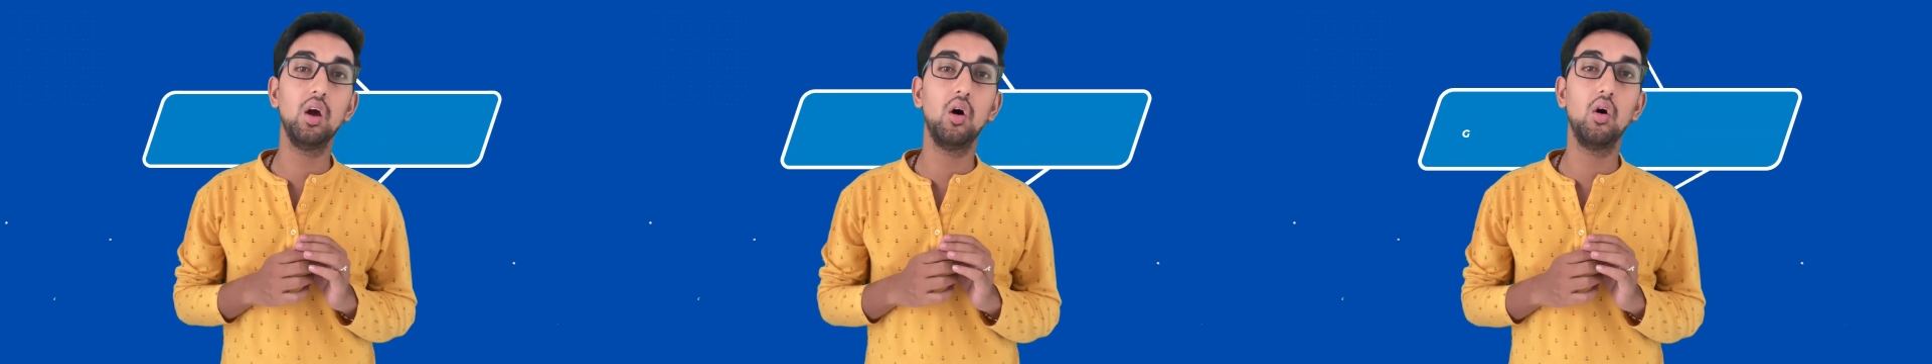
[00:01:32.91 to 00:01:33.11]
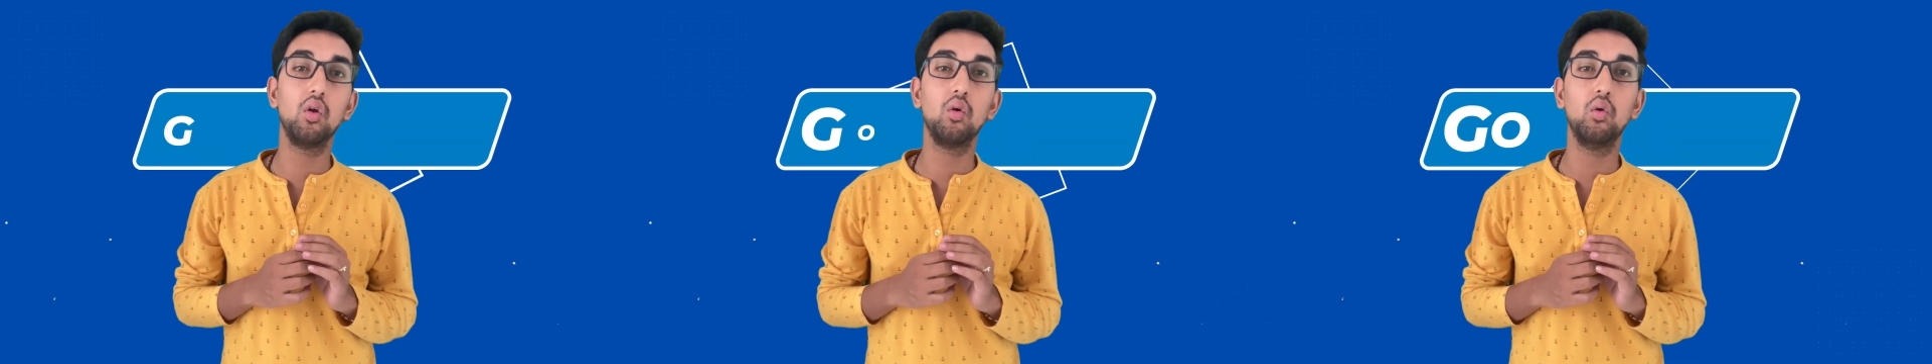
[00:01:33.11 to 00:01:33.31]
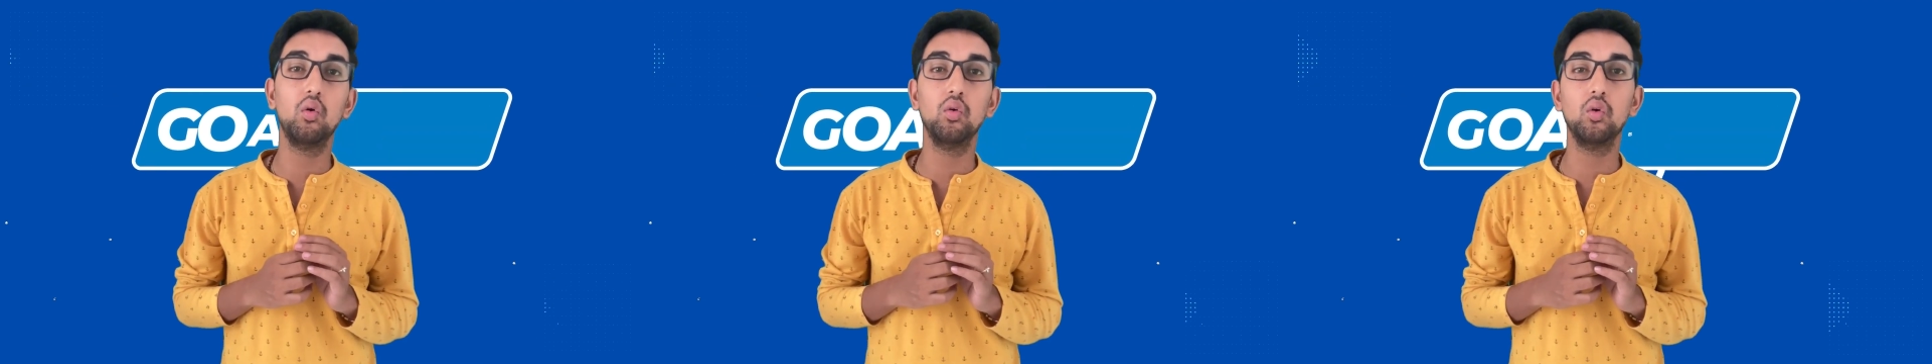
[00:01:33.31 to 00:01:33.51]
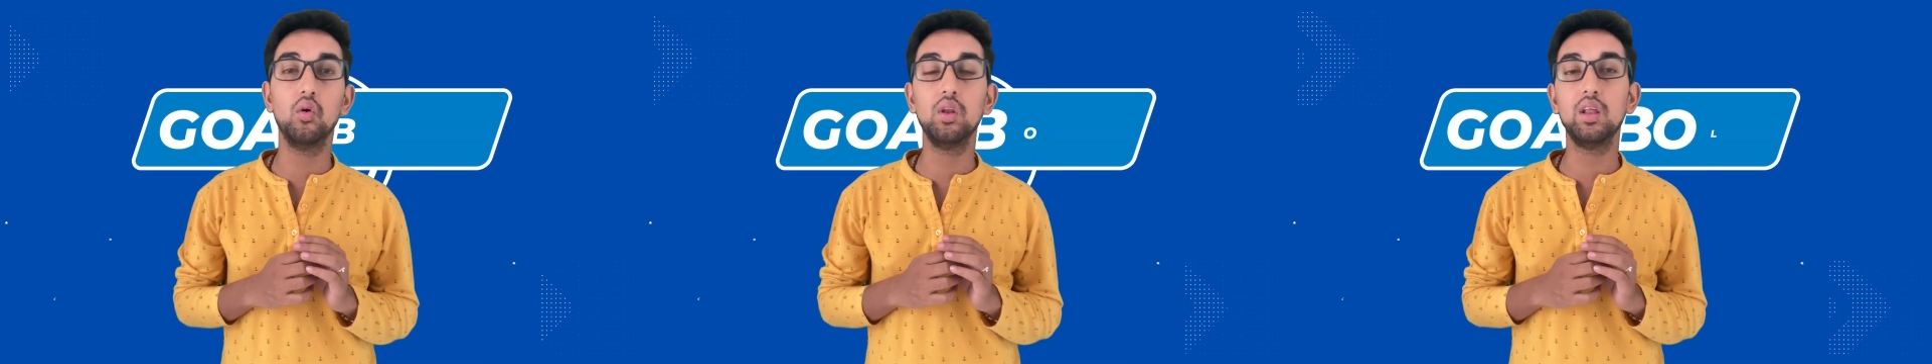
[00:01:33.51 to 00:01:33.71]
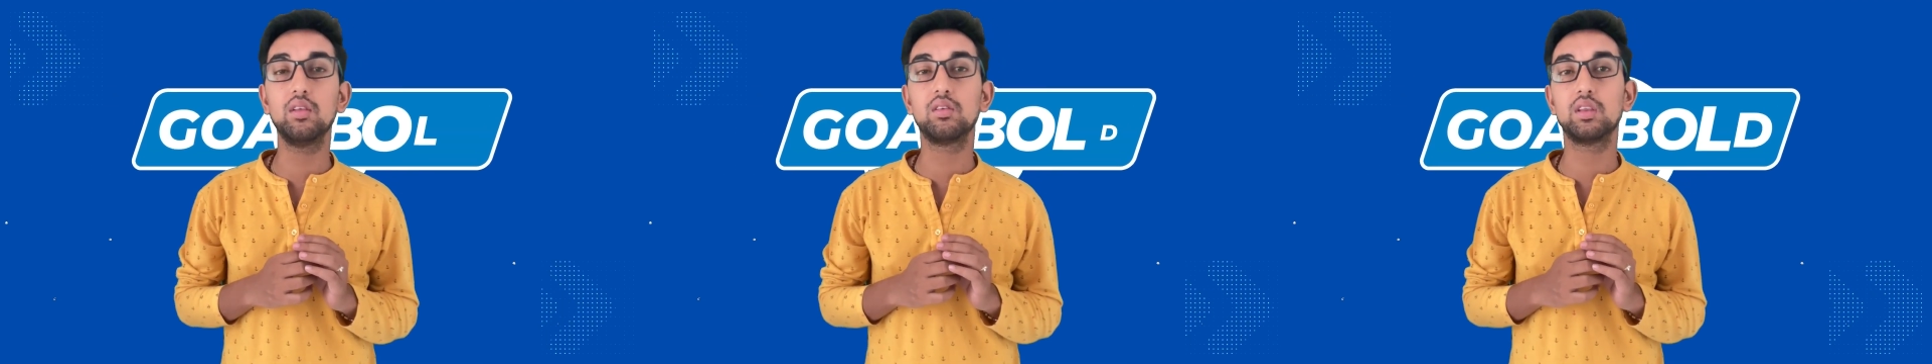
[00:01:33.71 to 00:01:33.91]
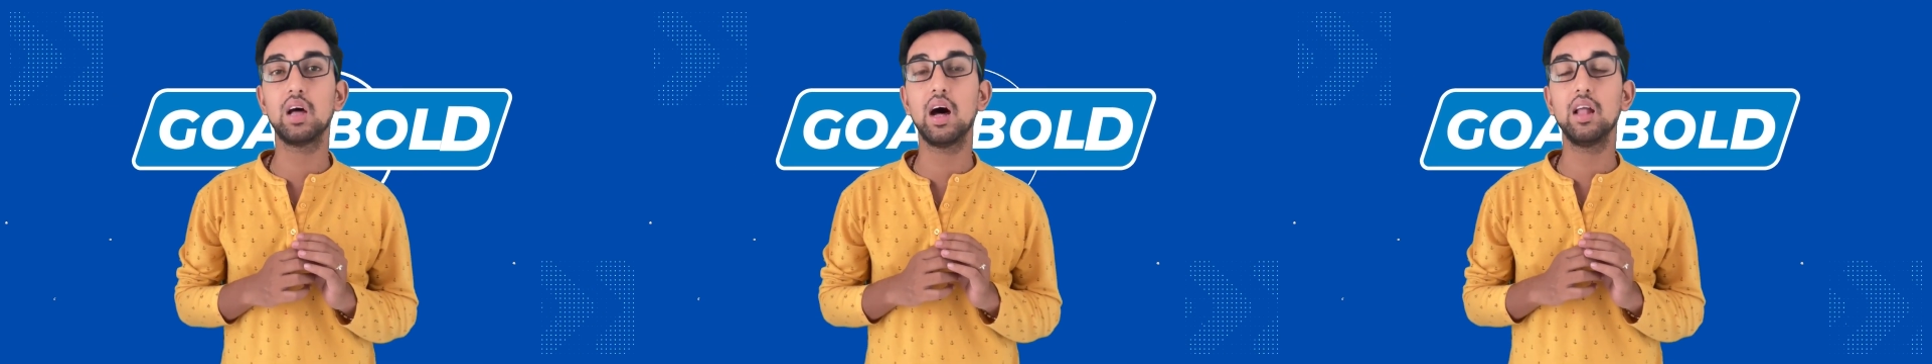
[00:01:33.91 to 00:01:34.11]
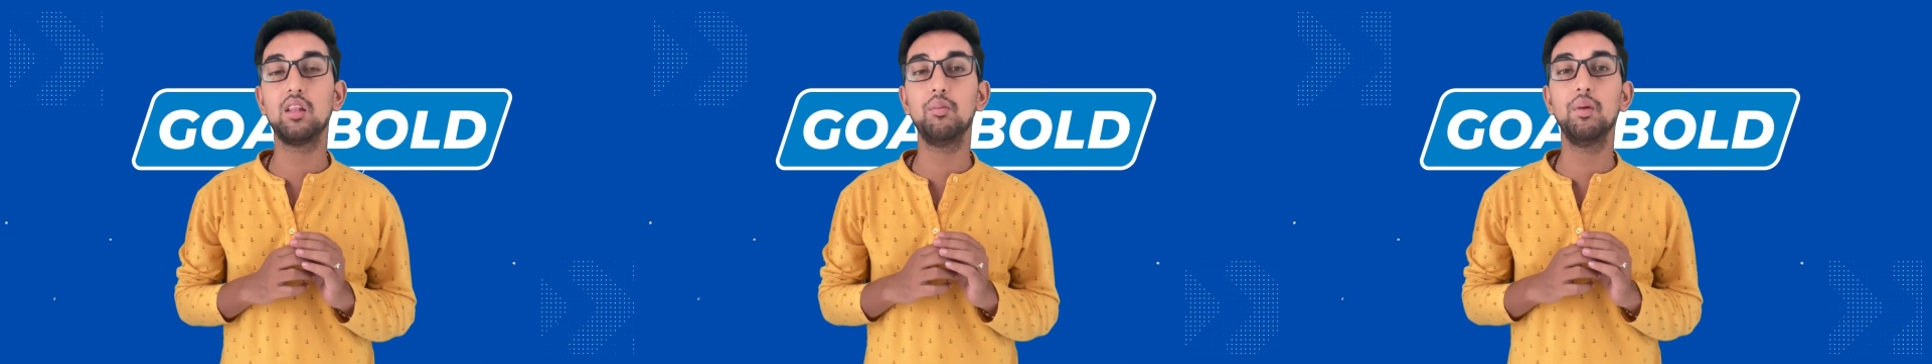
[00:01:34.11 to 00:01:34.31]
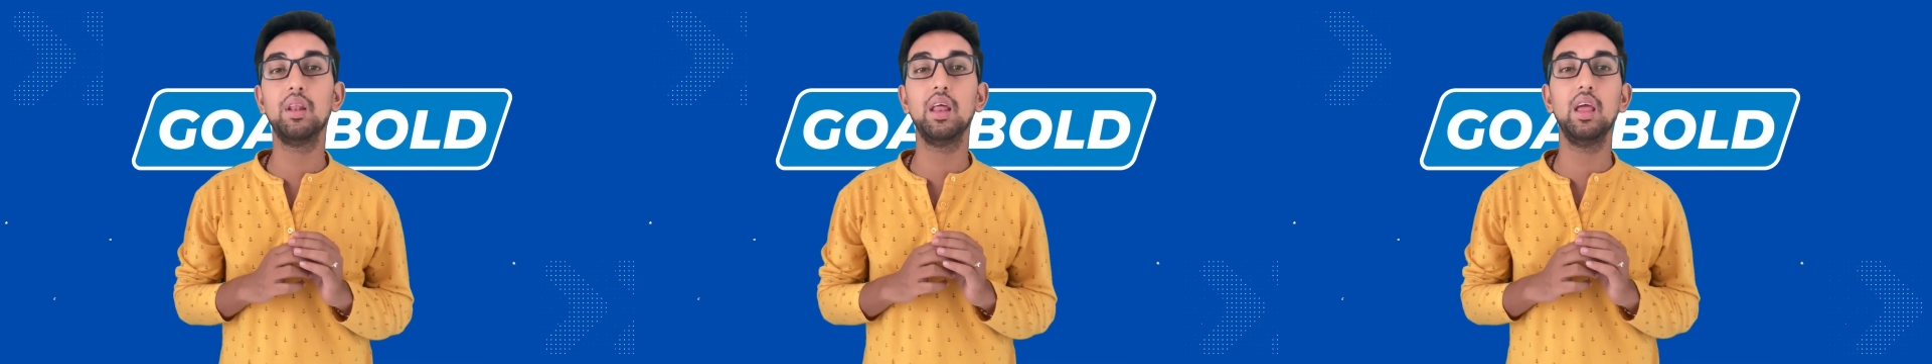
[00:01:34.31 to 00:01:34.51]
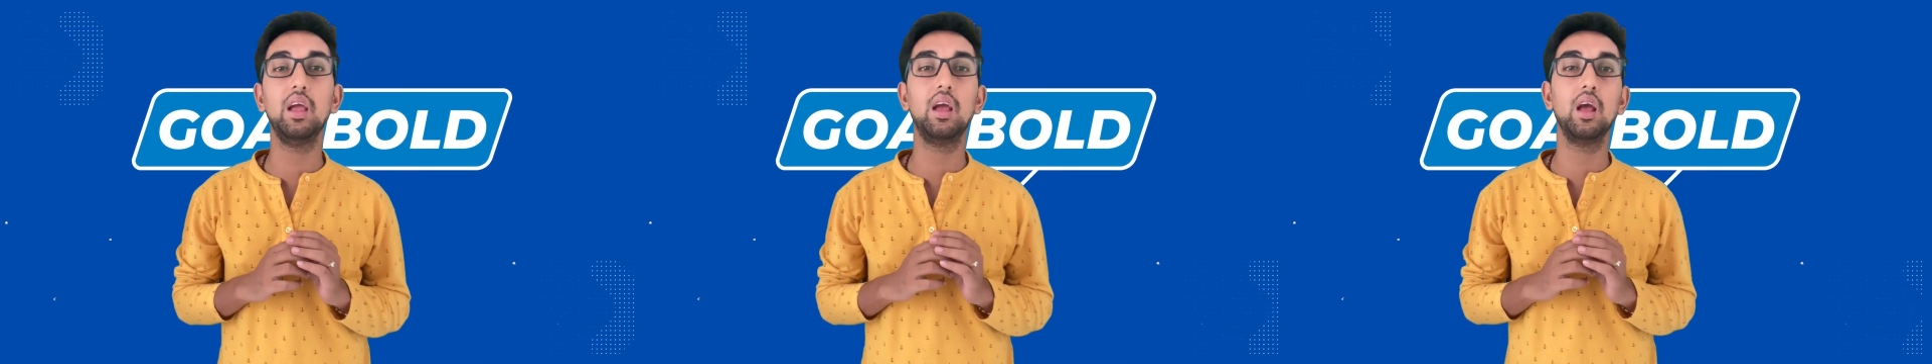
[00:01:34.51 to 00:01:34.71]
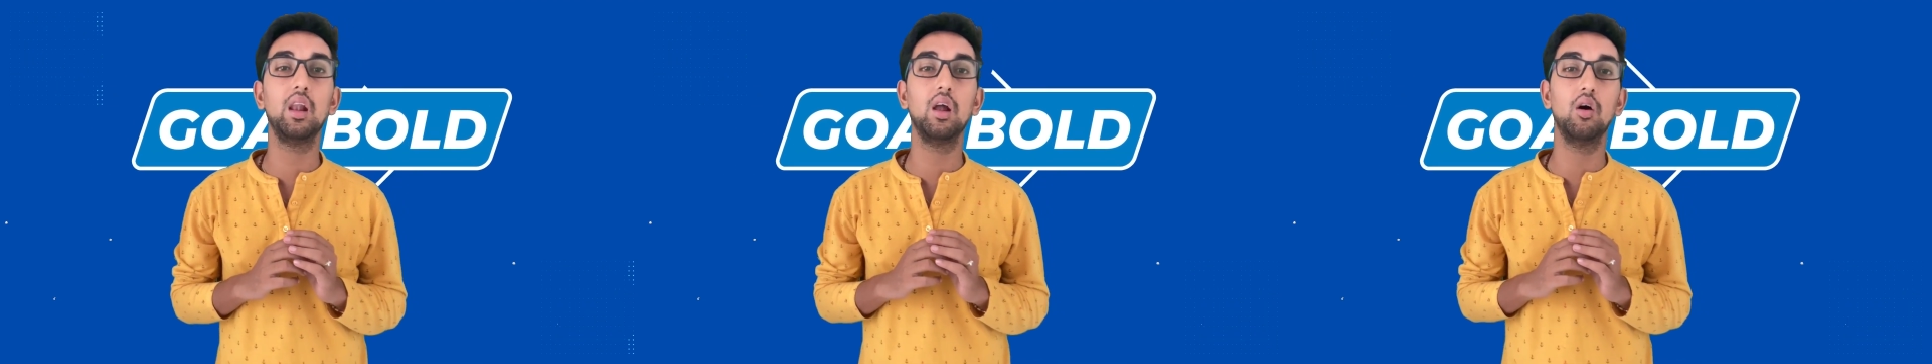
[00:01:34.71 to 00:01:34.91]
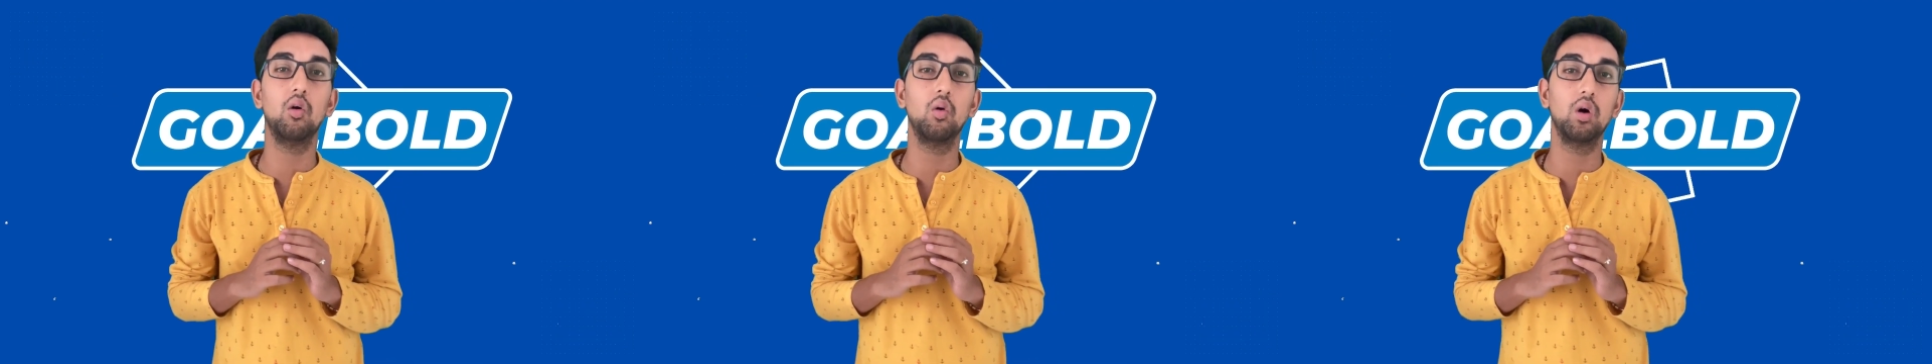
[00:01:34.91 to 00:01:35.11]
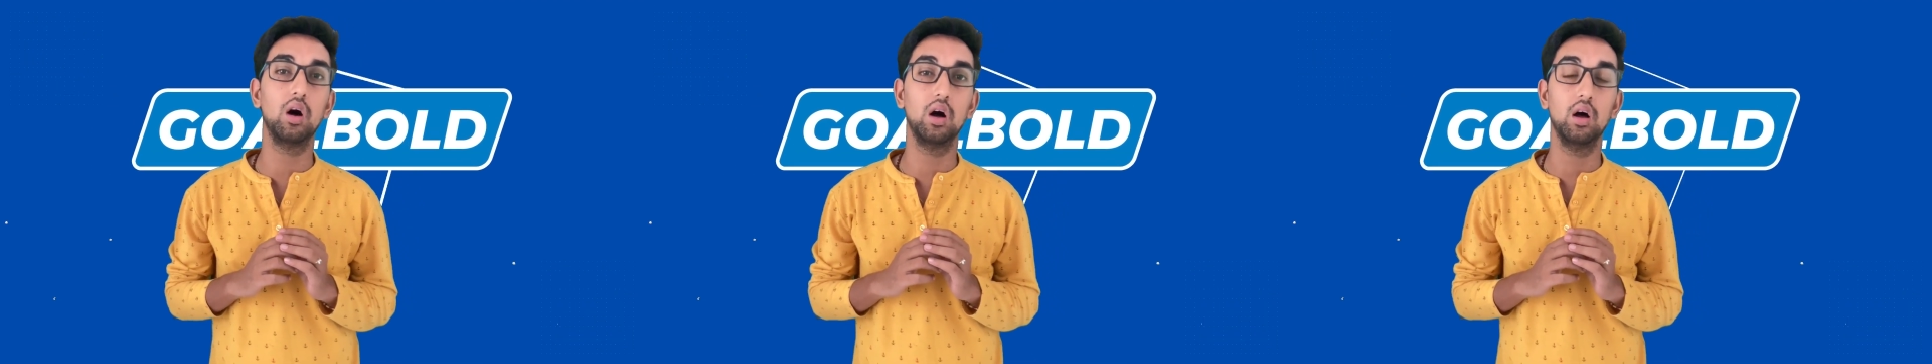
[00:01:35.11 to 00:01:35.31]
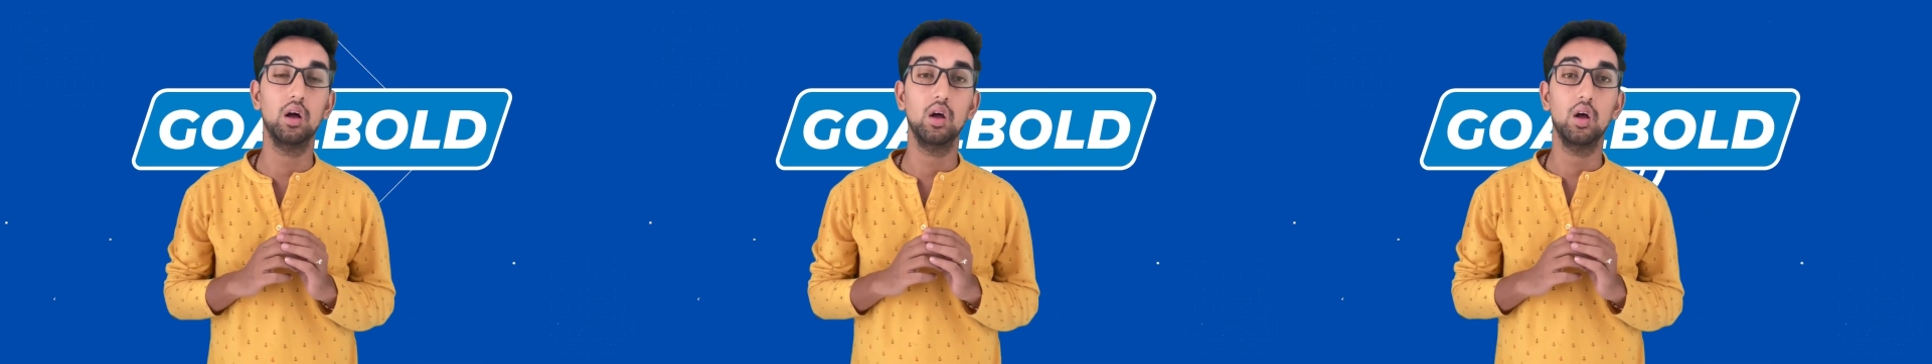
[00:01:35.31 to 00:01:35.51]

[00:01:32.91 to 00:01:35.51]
और उन्होंने साथ में नहीं खेला होगा